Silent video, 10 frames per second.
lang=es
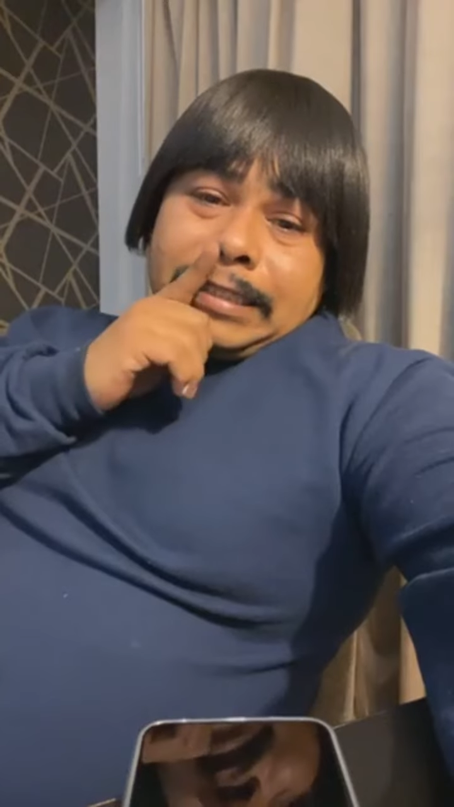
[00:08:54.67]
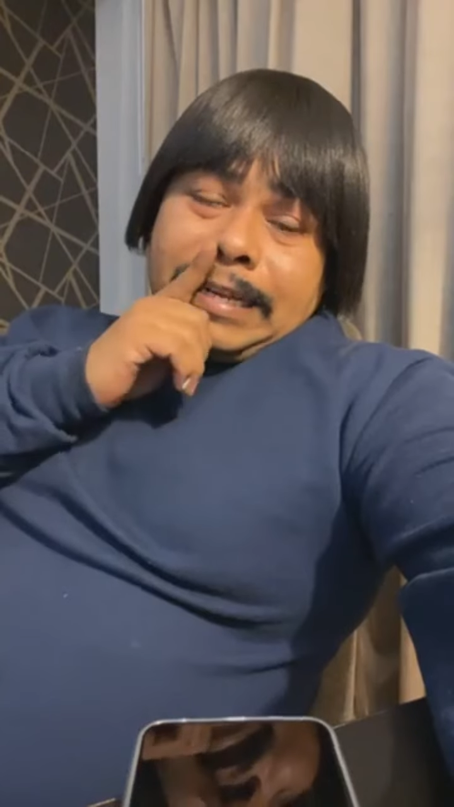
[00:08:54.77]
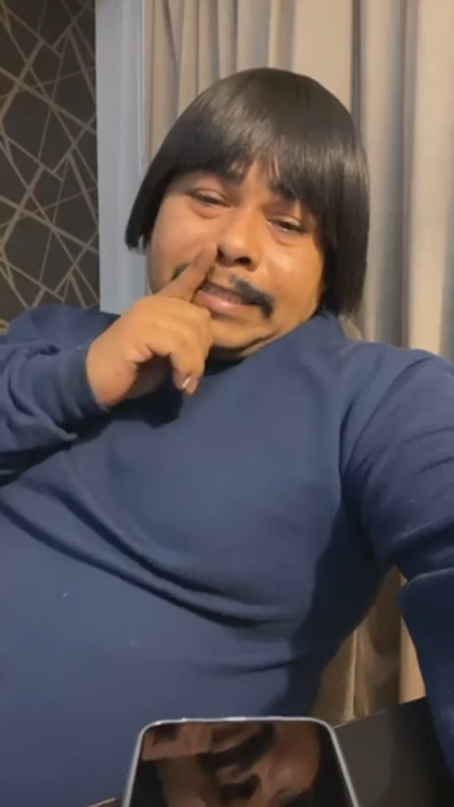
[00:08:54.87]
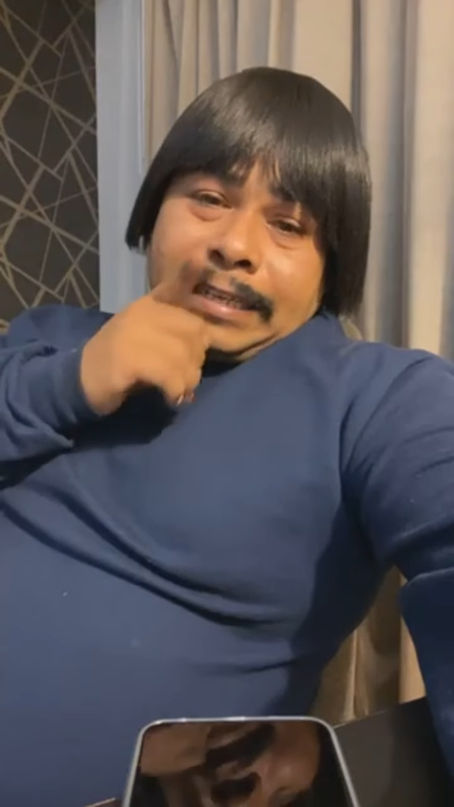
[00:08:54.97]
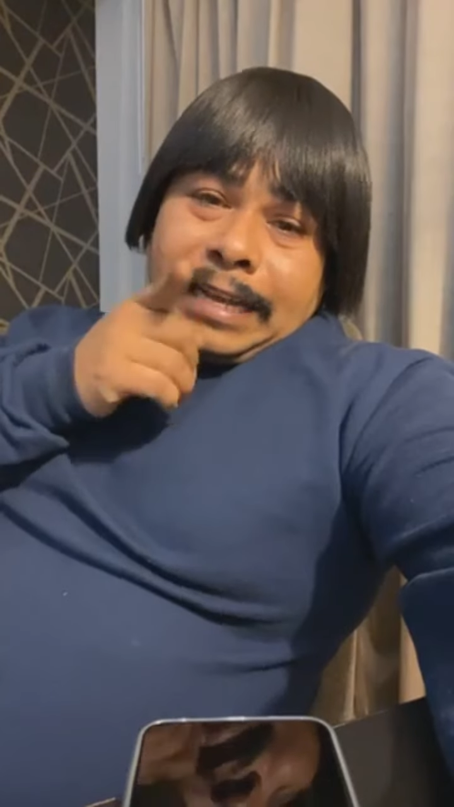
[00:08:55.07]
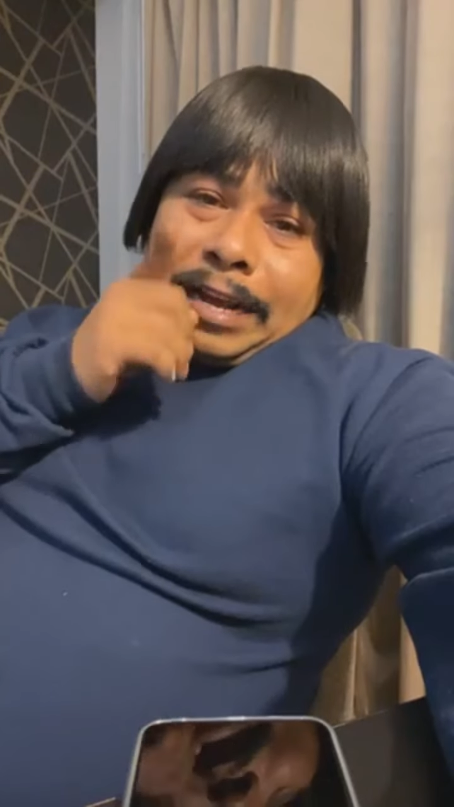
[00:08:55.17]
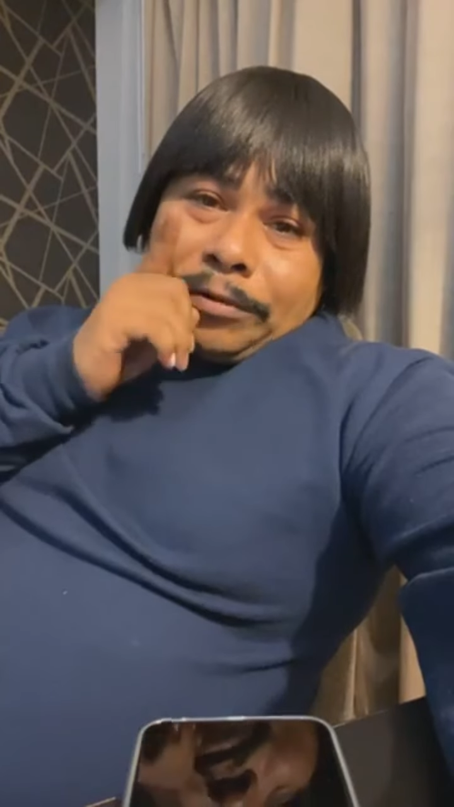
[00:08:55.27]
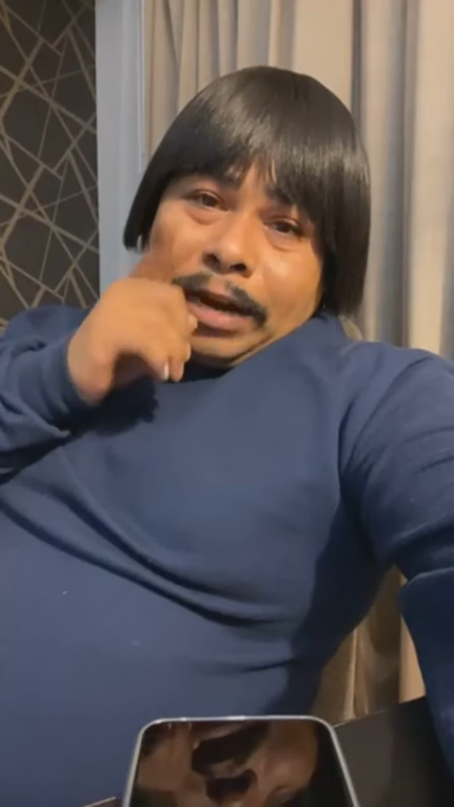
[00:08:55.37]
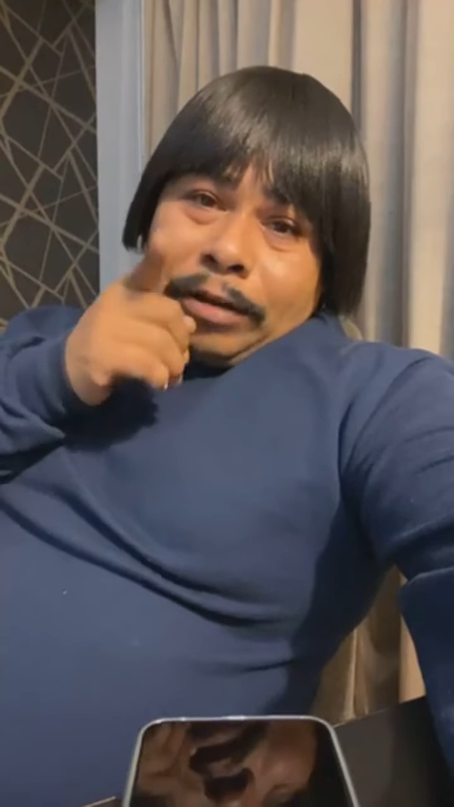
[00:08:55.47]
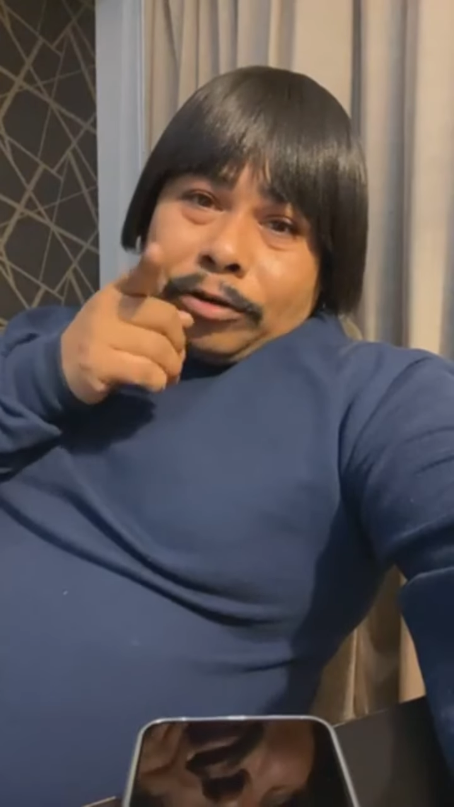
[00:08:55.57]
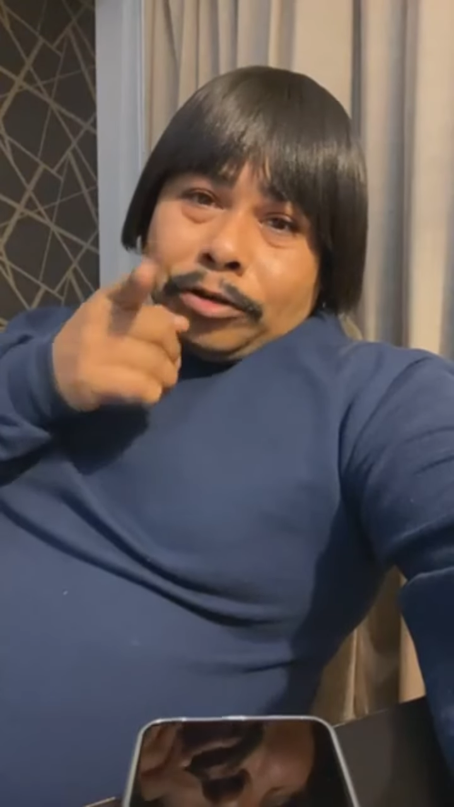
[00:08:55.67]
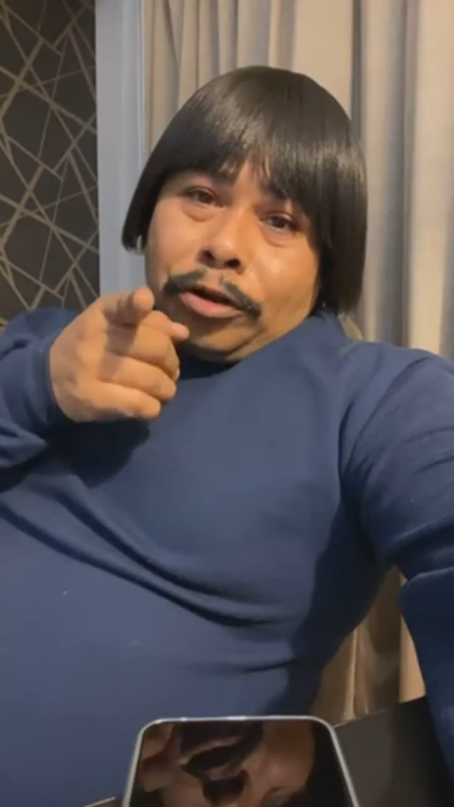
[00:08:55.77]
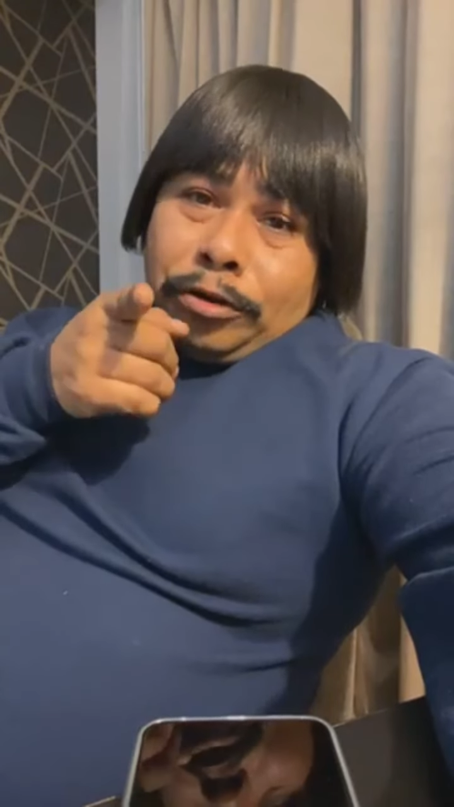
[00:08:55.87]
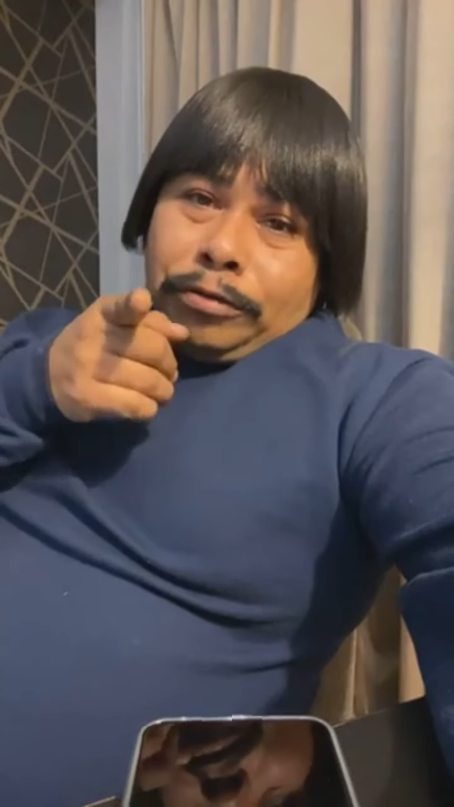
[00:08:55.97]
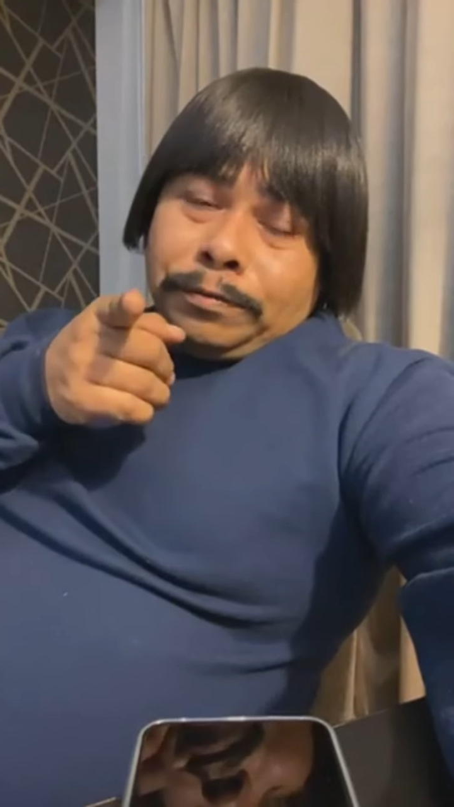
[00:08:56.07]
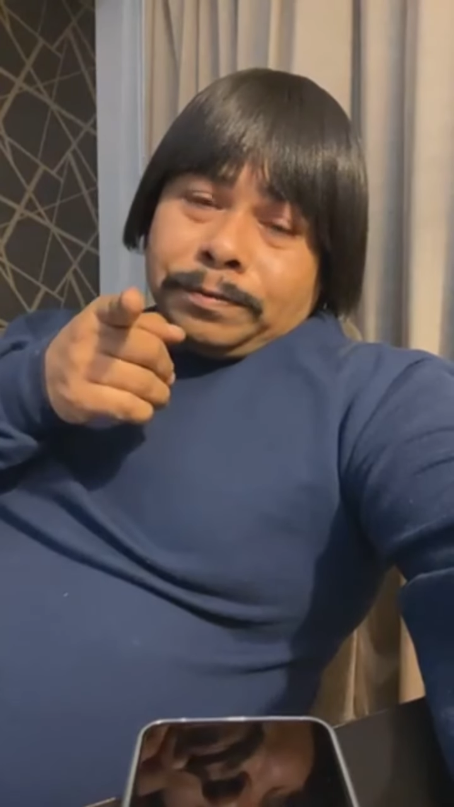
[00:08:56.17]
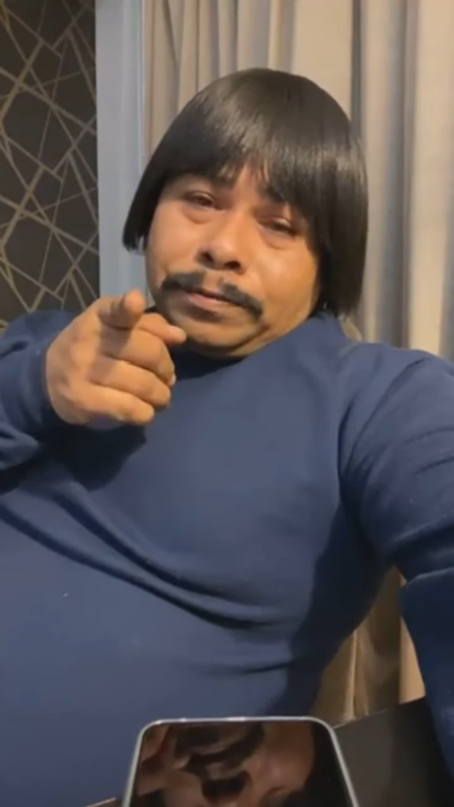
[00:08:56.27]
ese que agarró el acordeón.